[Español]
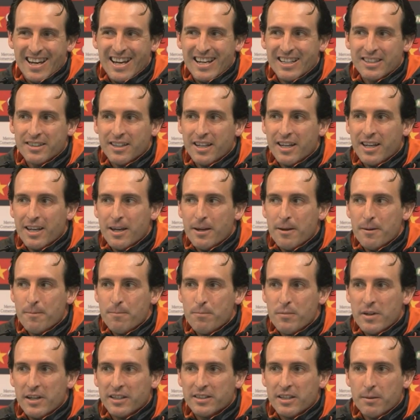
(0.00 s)

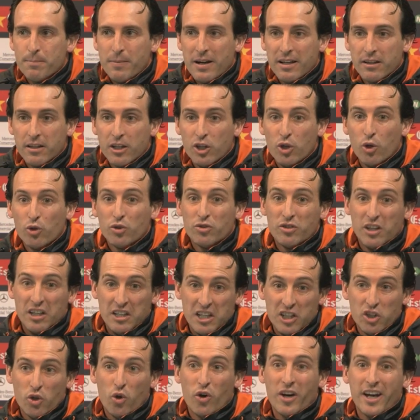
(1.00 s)
este, este partido,
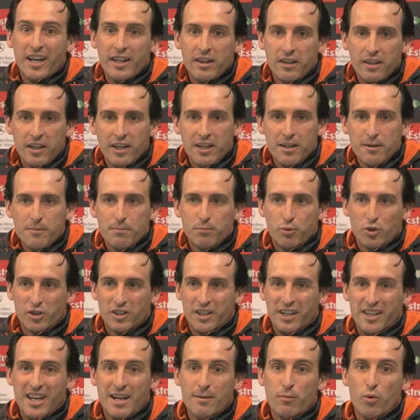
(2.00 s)
teniendo gente, pues
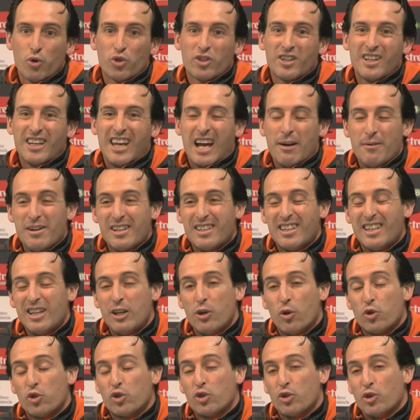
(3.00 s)
queríamos que a ver si
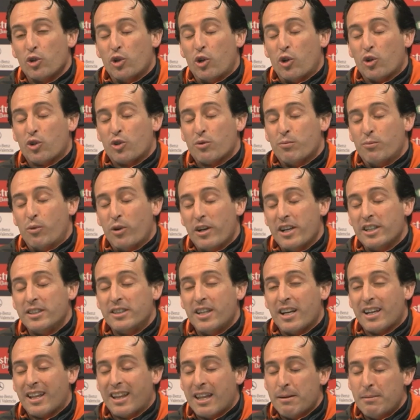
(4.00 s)
los,
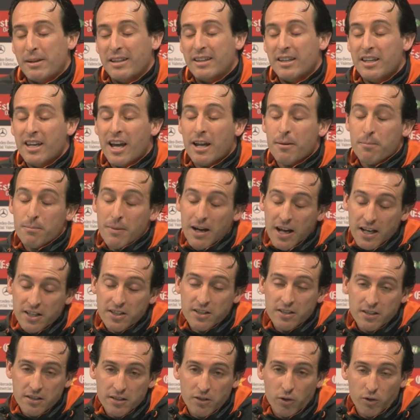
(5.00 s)
molestias remetían
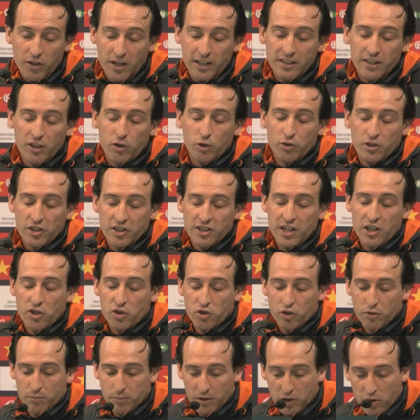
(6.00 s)
más, lógicamente con
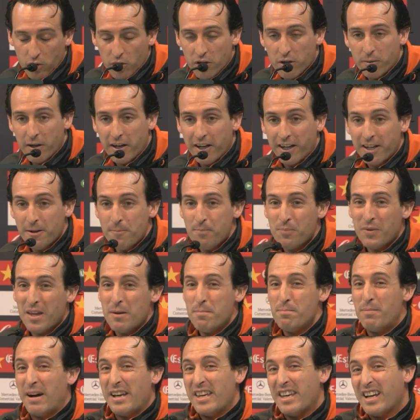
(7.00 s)
descanso, mejor iba a ir,
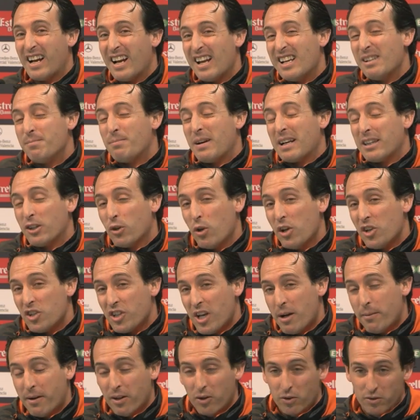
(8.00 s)
para llegar al partido del
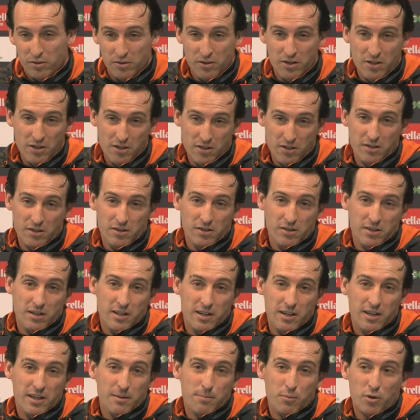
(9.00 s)
sábado,
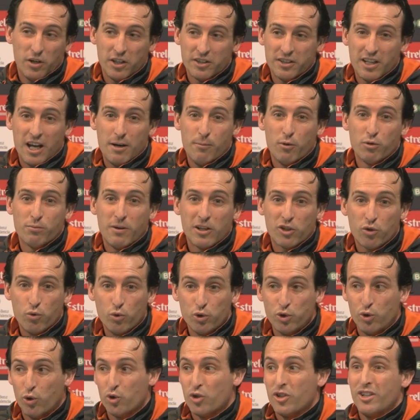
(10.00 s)
eh, porque estábamos más
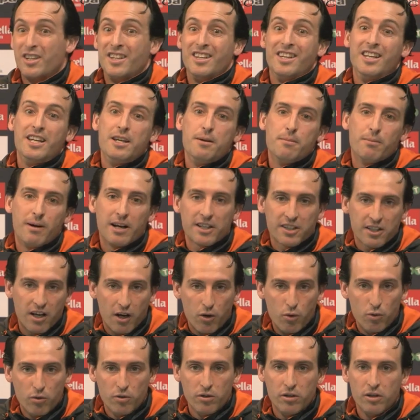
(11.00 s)
justos, y más
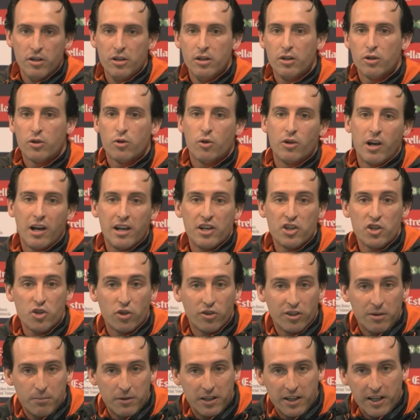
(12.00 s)
aún con la
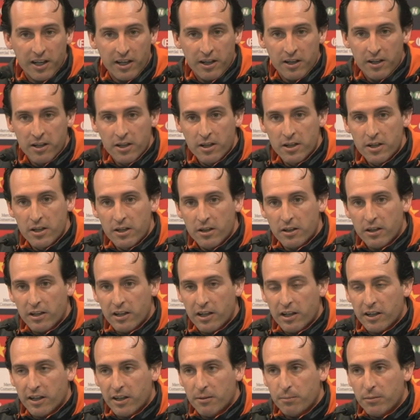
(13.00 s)
lesión de Miguel, en
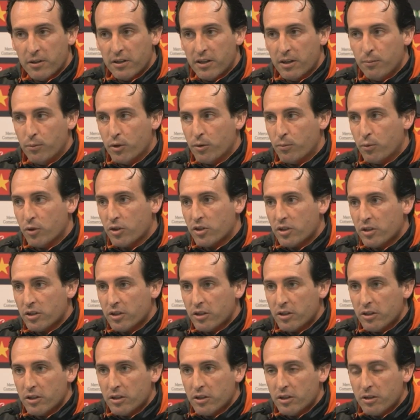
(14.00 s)
la que en principio pues,
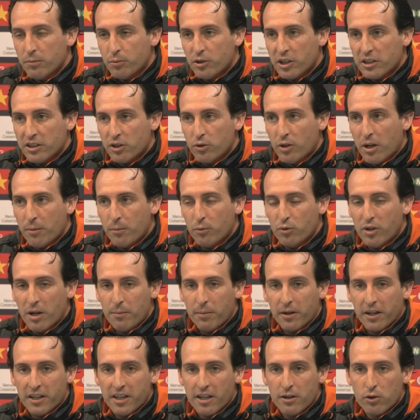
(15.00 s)
eh, pues ha tenido una,
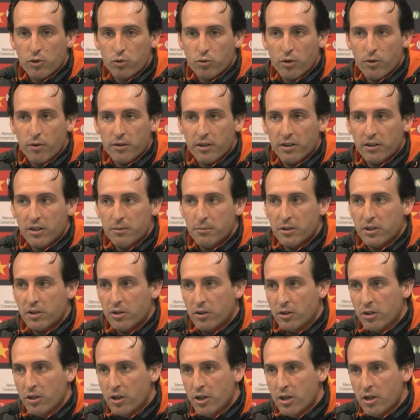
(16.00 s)
pequeña rotura de un
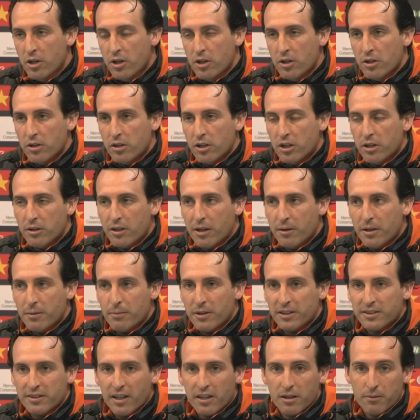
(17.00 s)
centímetro y también
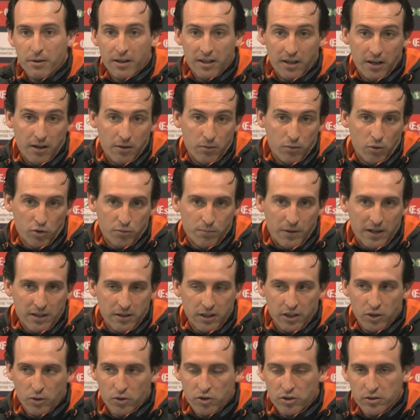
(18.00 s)
va a estar de baja unos
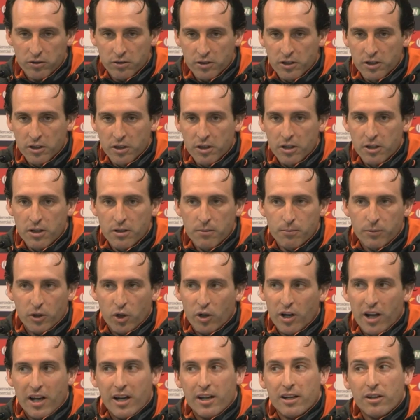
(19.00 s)
partidos.
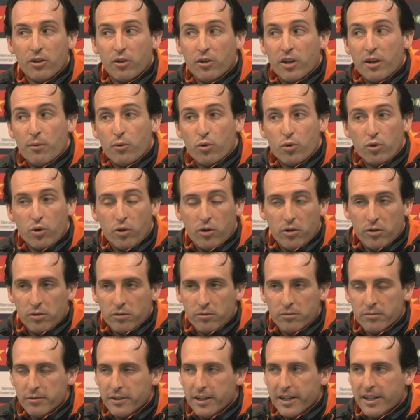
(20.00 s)
Pero lo de
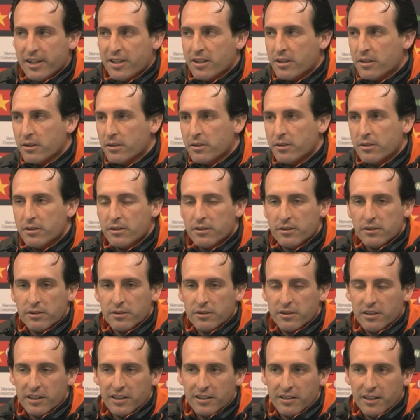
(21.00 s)
Bruno es eh,
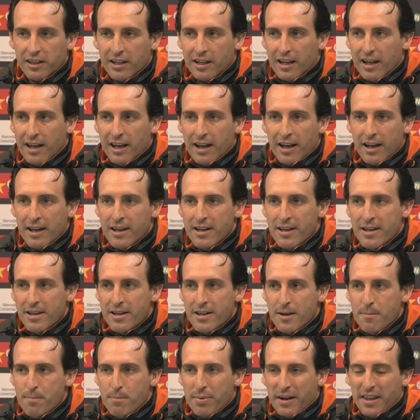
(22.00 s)
desde la
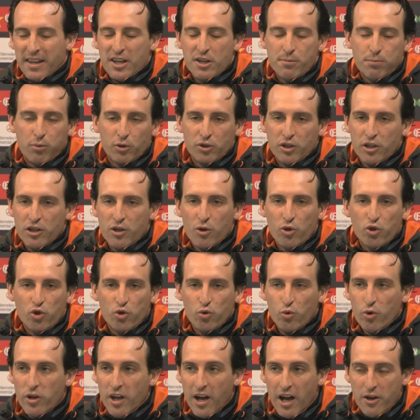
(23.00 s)
predisposición
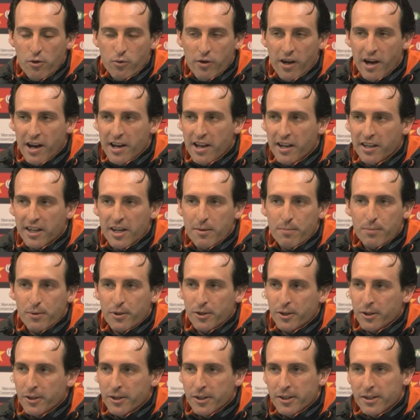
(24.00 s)
suya ayudar al
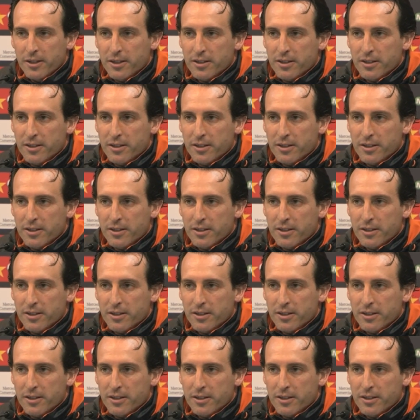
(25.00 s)
equipo,